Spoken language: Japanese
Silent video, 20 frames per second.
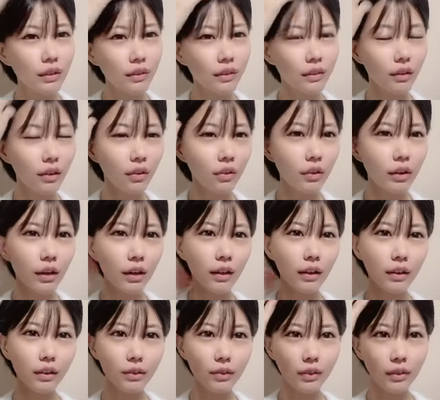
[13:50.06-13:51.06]
ゼロ
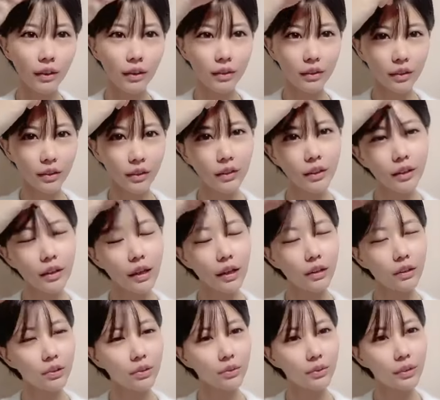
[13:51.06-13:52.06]
がステージにな
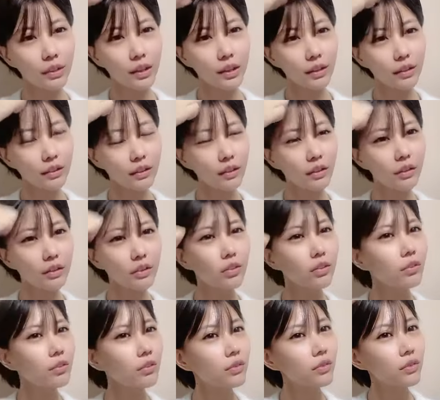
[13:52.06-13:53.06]
い状態だったんです
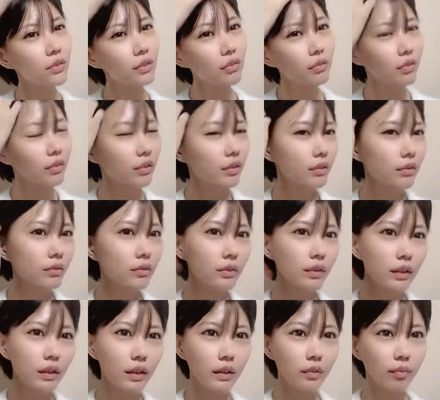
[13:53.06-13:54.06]
よなほど
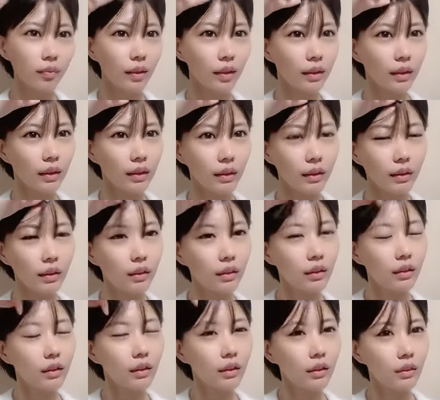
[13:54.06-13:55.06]
みんな
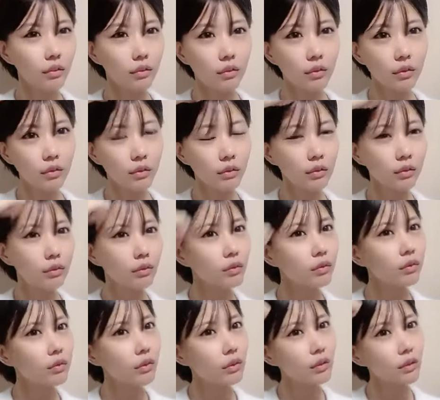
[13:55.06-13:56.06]
あの
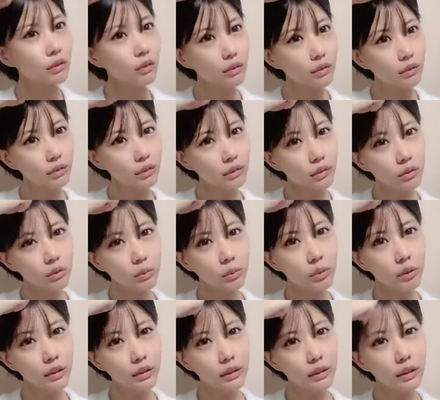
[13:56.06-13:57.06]

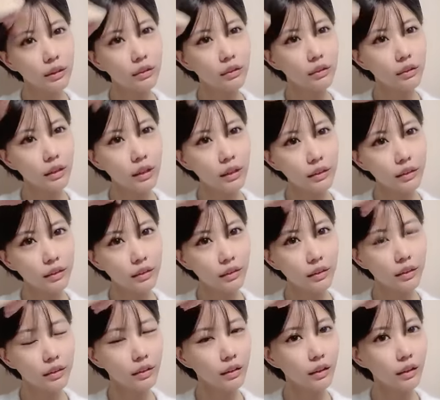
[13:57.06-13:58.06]
覚えてる立ち位
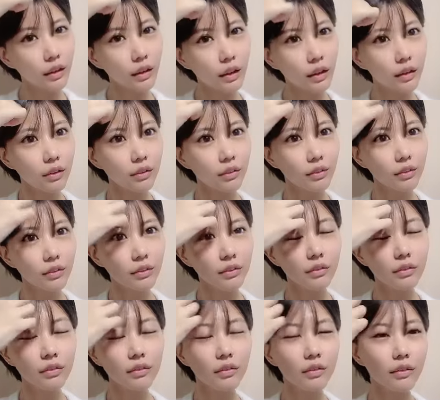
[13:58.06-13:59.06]
置にあの
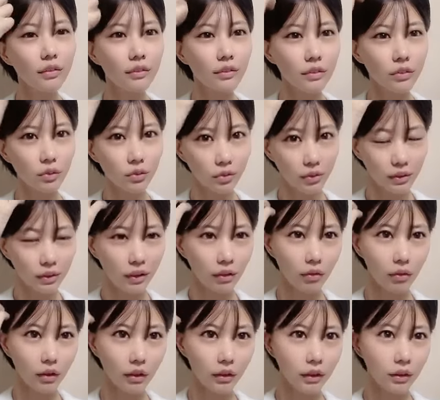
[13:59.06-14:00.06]
そうゼロ
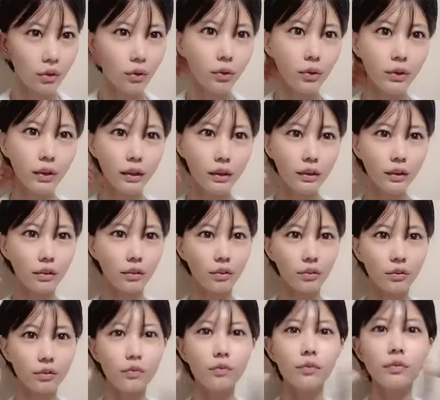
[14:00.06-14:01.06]
が秘宝だったのよ
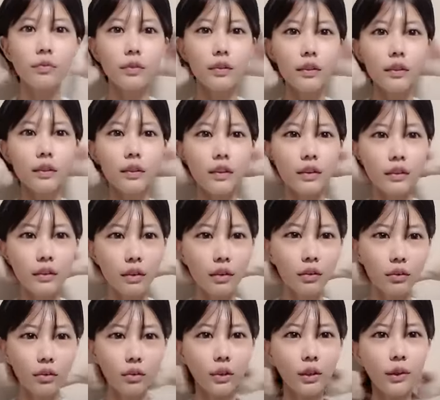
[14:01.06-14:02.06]
ゼロ
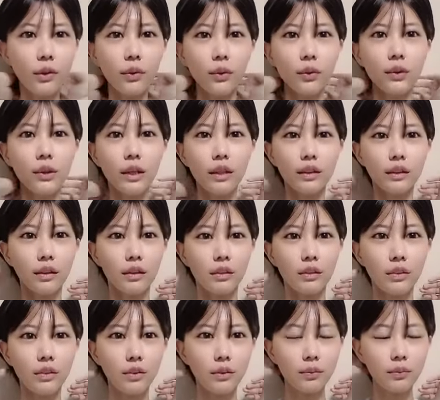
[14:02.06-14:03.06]
の秘宝だったんで
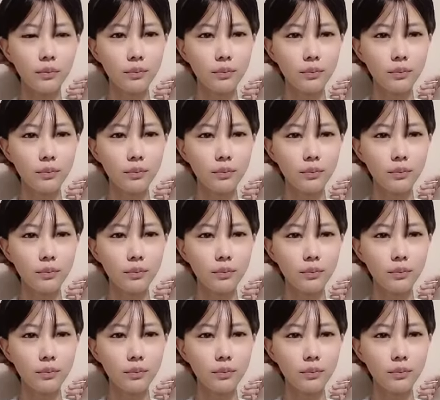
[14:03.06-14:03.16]
すよ